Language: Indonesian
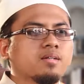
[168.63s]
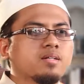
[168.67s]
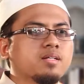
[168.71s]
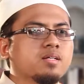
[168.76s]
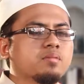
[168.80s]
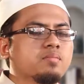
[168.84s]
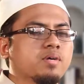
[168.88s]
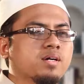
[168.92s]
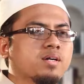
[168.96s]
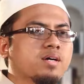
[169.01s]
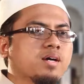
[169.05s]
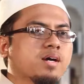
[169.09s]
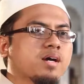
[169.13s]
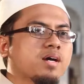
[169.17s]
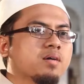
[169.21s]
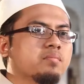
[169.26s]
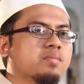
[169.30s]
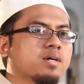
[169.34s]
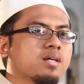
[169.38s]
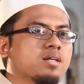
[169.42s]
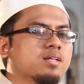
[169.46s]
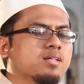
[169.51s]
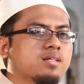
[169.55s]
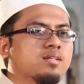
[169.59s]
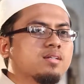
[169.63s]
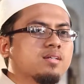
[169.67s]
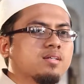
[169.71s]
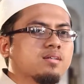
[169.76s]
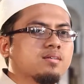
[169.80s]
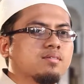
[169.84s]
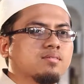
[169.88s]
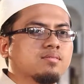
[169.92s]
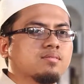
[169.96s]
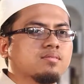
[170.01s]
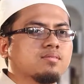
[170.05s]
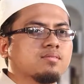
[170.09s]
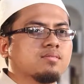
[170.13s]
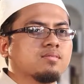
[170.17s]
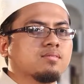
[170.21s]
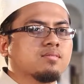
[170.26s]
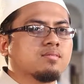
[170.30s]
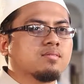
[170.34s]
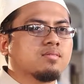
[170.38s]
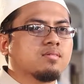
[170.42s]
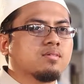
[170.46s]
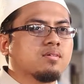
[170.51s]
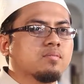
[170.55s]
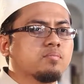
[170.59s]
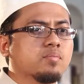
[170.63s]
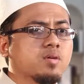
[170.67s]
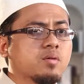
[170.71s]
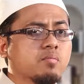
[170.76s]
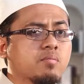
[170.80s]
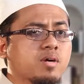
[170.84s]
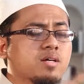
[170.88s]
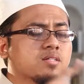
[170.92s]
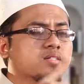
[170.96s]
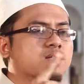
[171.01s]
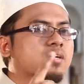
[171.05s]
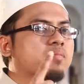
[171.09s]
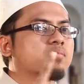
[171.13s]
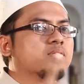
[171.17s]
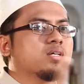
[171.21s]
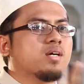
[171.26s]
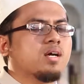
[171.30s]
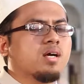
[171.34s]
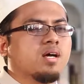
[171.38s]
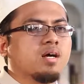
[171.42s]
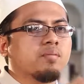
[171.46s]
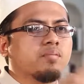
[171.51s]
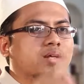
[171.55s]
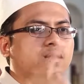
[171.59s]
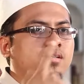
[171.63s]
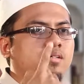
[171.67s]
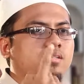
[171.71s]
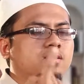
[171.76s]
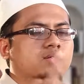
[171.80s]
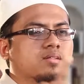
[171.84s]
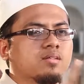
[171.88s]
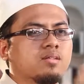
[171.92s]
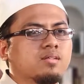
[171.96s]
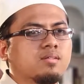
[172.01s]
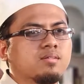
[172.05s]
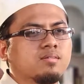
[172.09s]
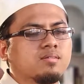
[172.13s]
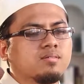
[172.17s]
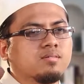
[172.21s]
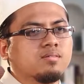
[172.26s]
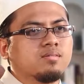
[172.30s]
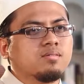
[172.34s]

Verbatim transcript: Di mana amal ini, bermacamnya amal ini,